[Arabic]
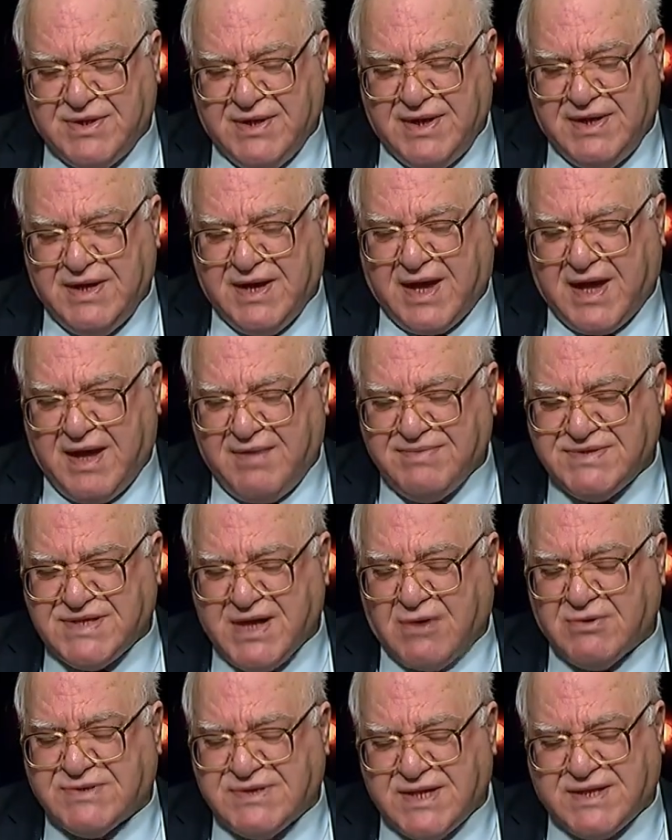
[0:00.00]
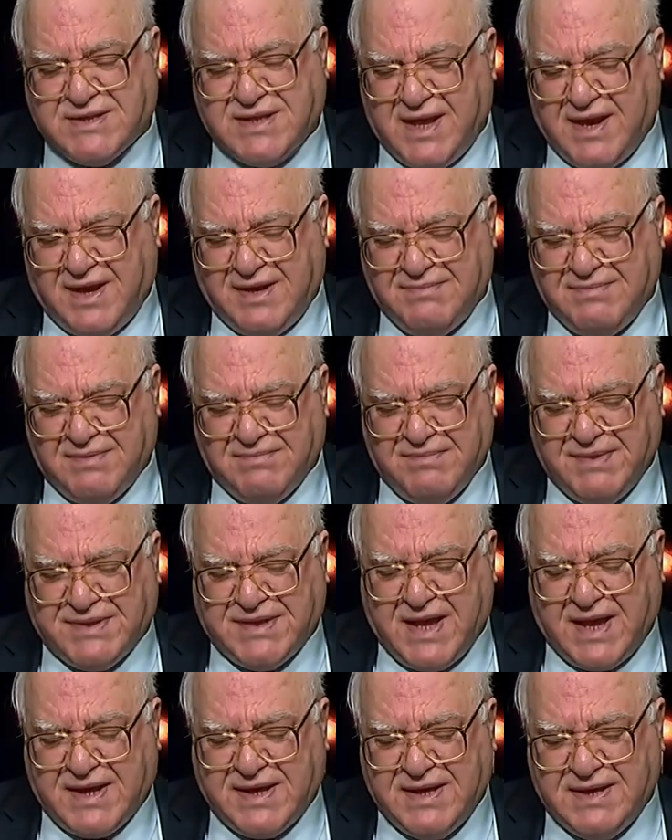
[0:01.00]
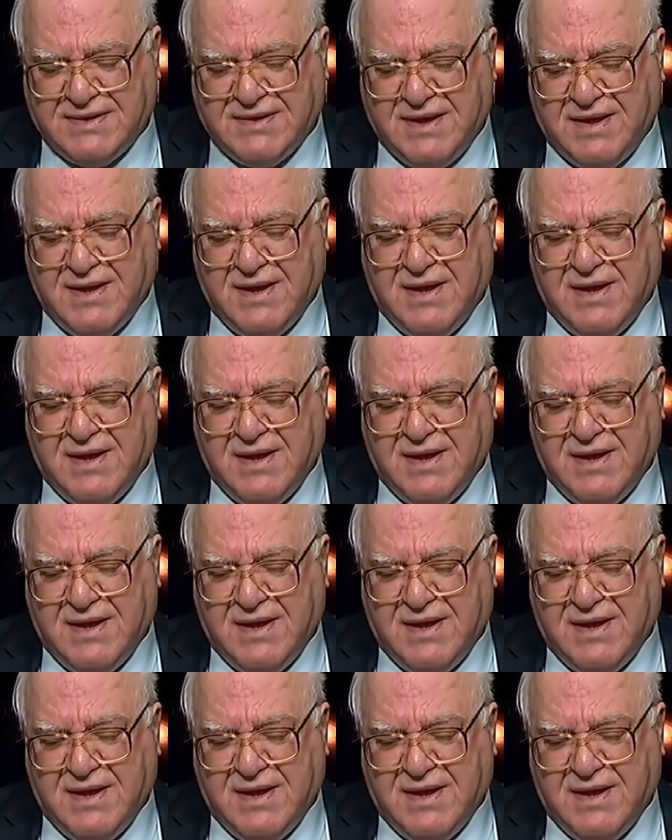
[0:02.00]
هي خمسه او سته يعني بالتاكيد